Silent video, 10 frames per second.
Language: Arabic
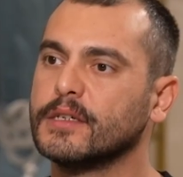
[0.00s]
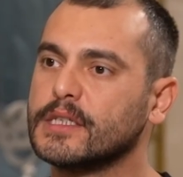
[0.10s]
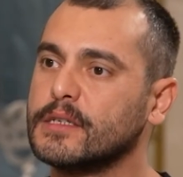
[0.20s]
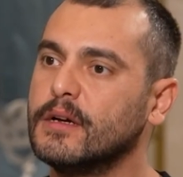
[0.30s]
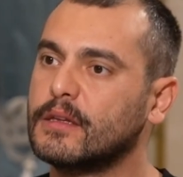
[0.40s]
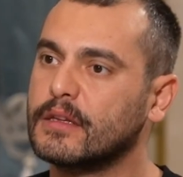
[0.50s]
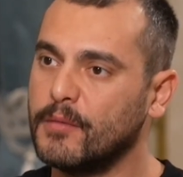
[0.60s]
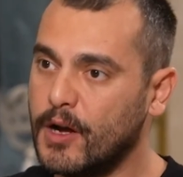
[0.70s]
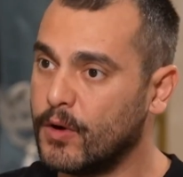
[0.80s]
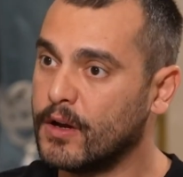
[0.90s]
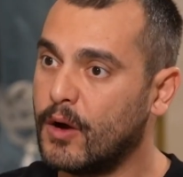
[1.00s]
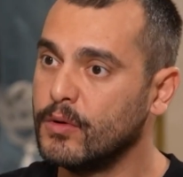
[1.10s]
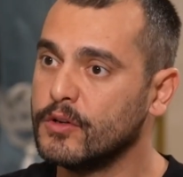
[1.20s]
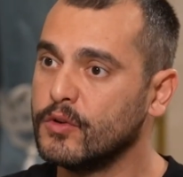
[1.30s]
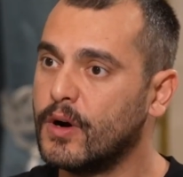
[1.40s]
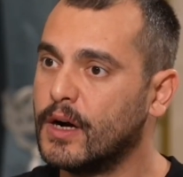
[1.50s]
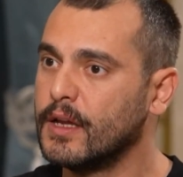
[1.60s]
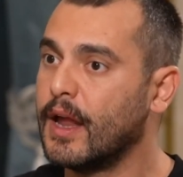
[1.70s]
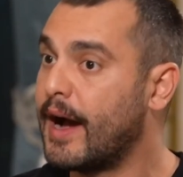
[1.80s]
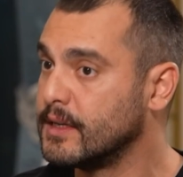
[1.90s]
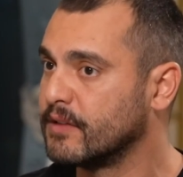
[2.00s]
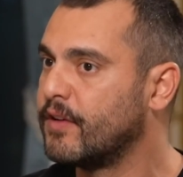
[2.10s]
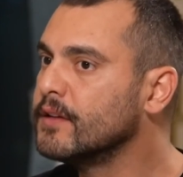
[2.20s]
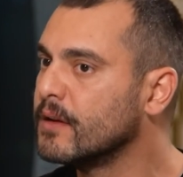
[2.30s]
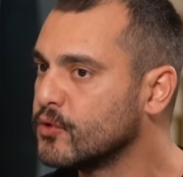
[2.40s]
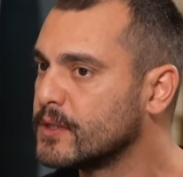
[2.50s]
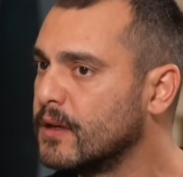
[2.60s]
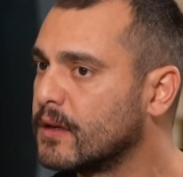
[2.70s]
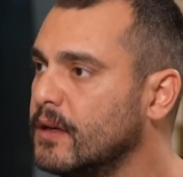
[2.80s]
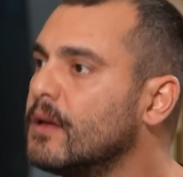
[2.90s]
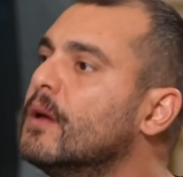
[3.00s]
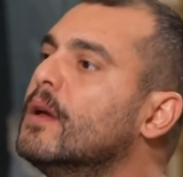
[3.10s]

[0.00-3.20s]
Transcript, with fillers: القصه تتمحور حول انه هذا العازف هذا الموسيقي